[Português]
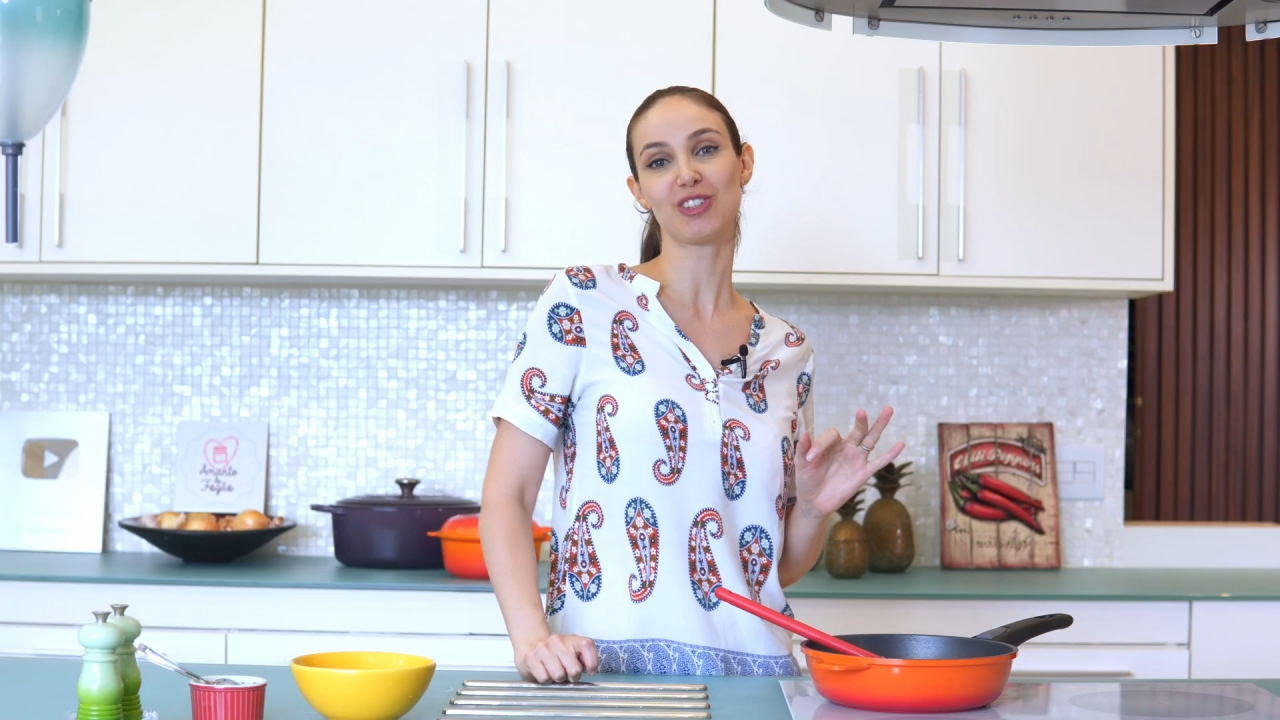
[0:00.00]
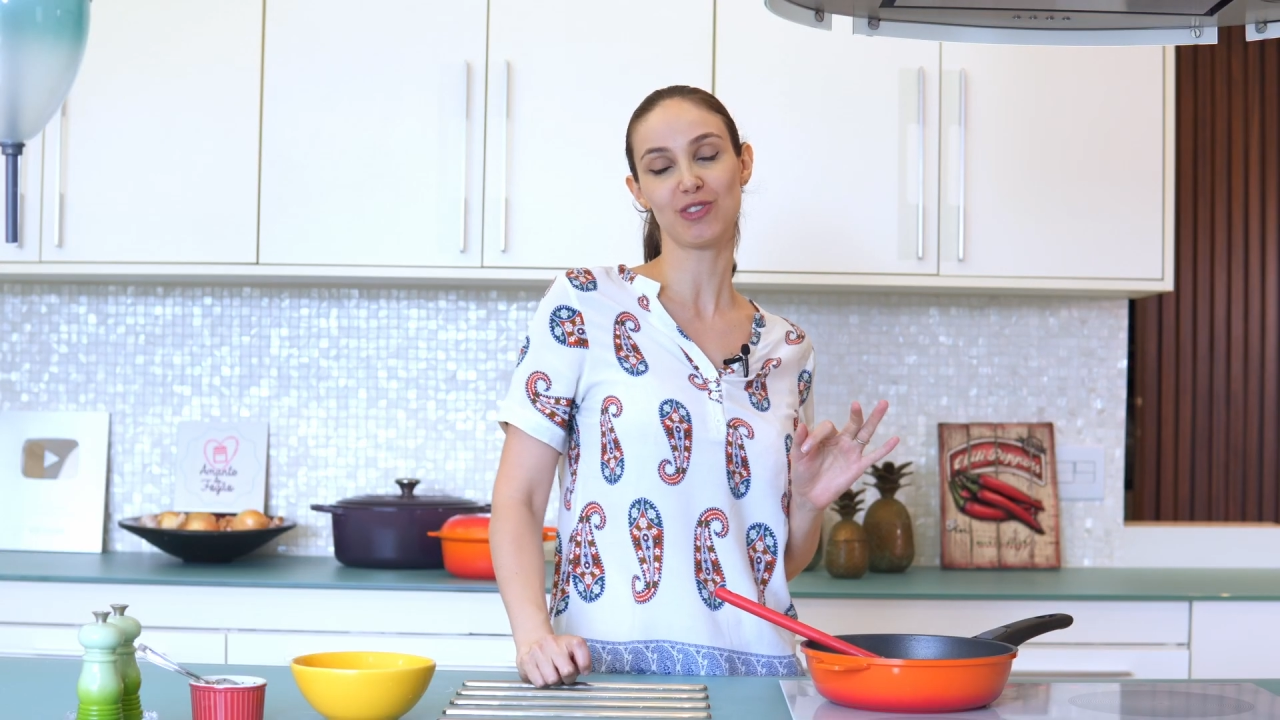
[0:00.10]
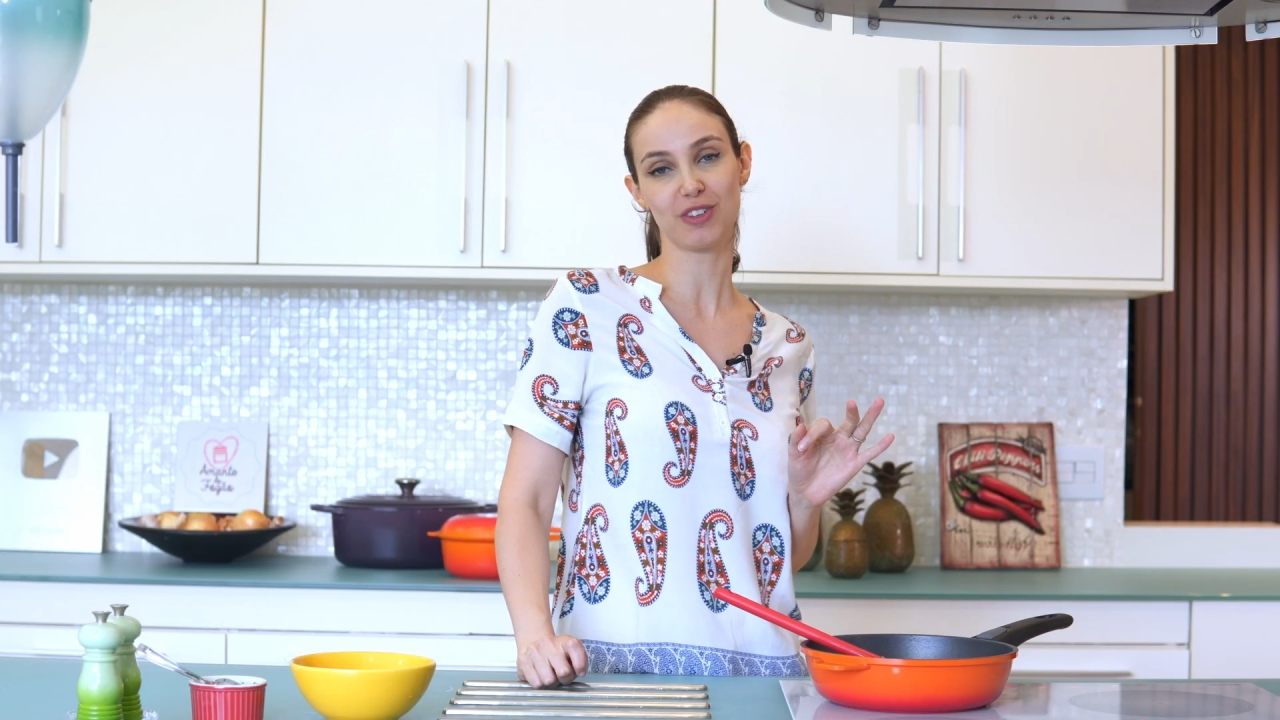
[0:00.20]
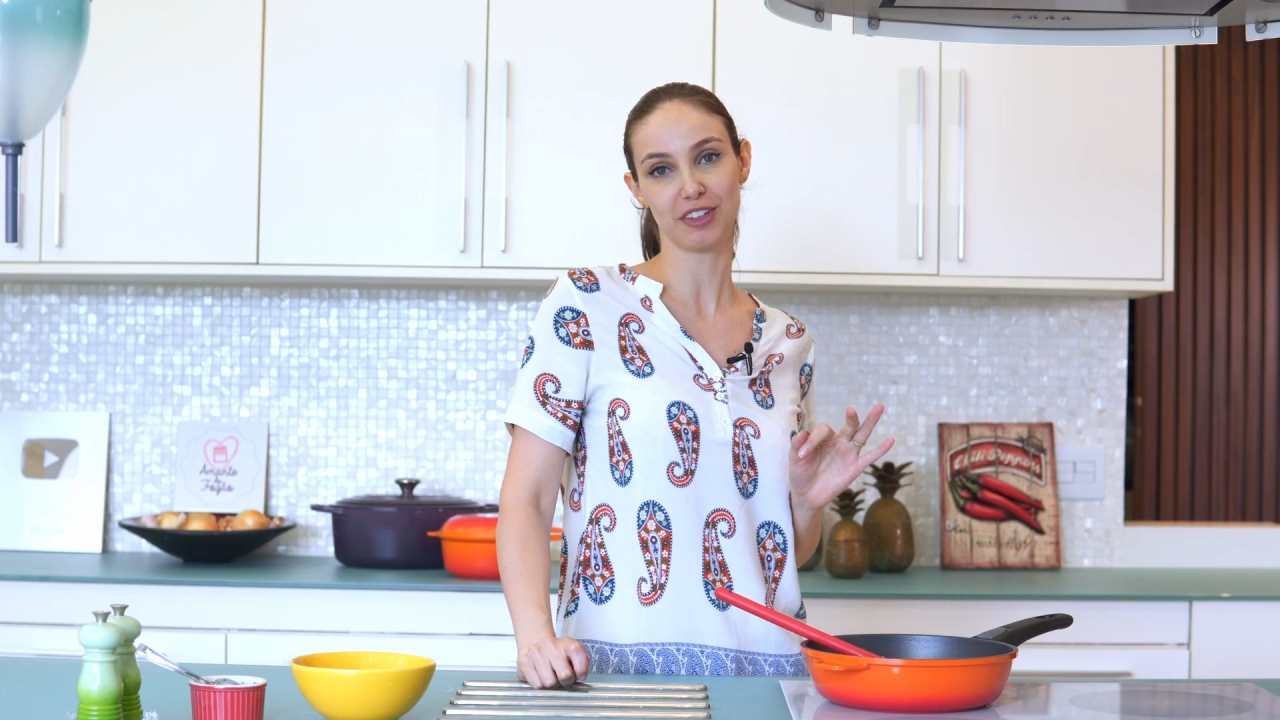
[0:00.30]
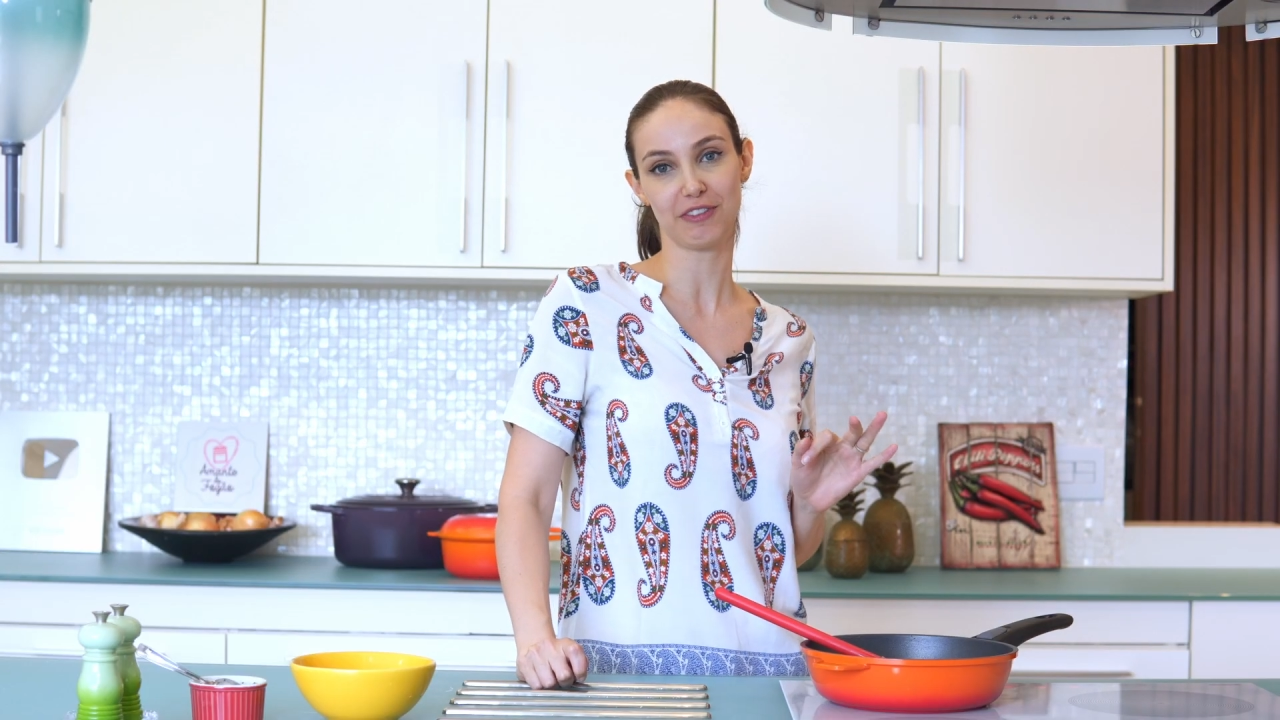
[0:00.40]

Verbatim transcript: de você